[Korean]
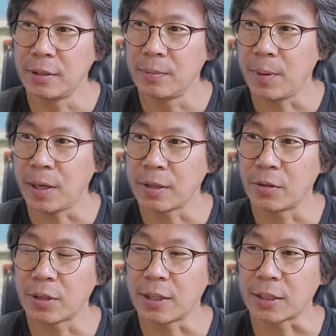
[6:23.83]
막
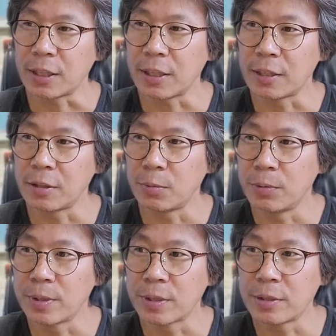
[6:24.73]
이렇게 나타나는 거
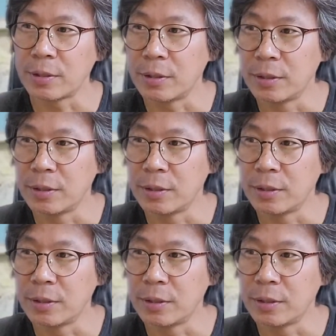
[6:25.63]
보면서